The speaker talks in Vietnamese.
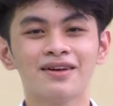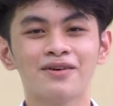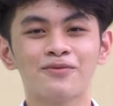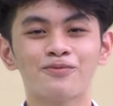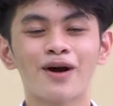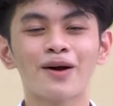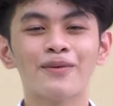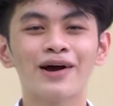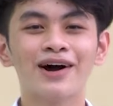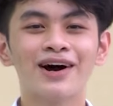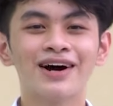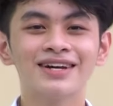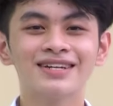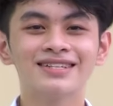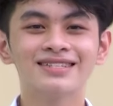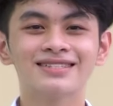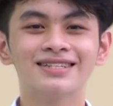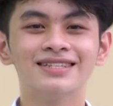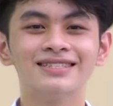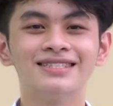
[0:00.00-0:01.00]
ba mẹ ơi
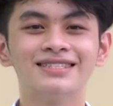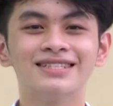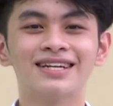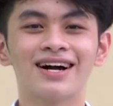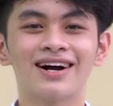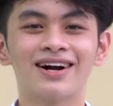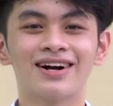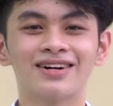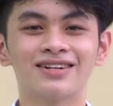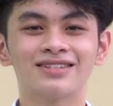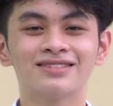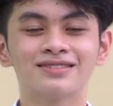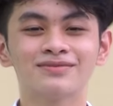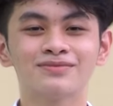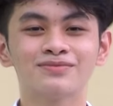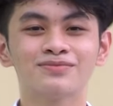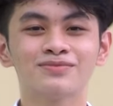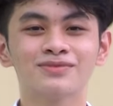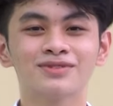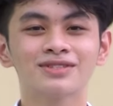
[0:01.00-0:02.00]
thì uh,
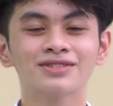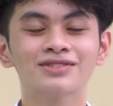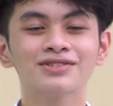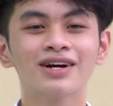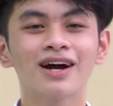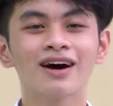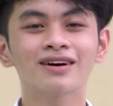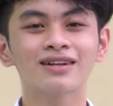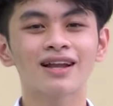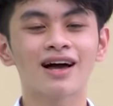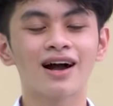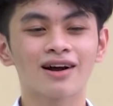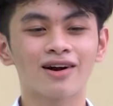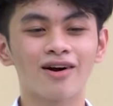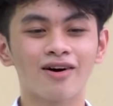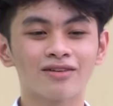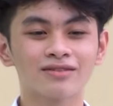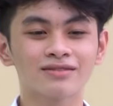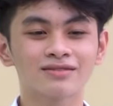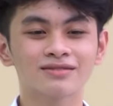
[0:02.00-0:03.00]
Trước hết là
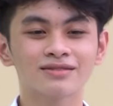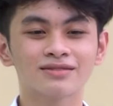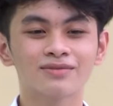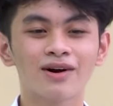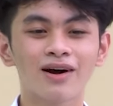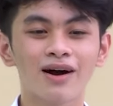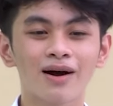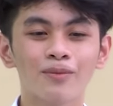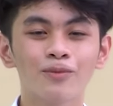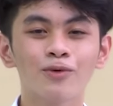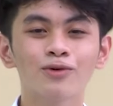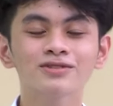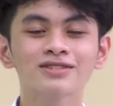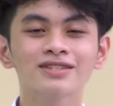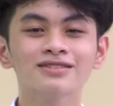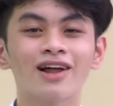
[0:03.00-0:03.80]
con ờ, muốn xin